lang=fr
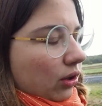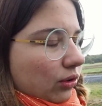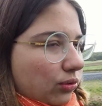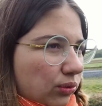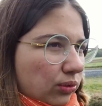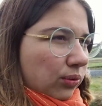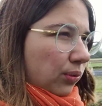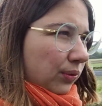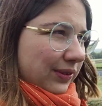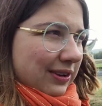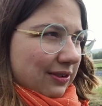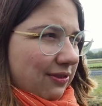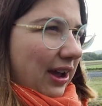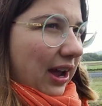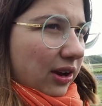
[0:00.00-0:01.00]
Nous, on
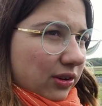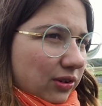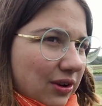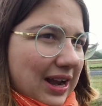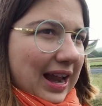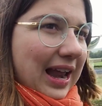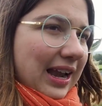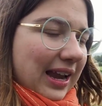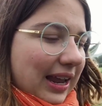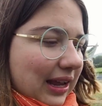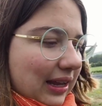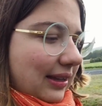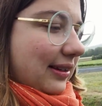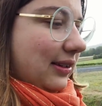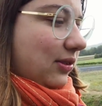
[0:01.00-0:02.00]
comptait faire que l'aller
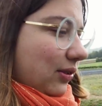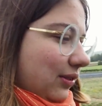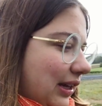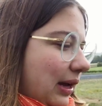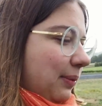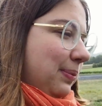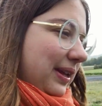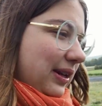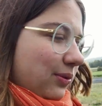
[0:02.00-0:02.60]
et descendre à pied,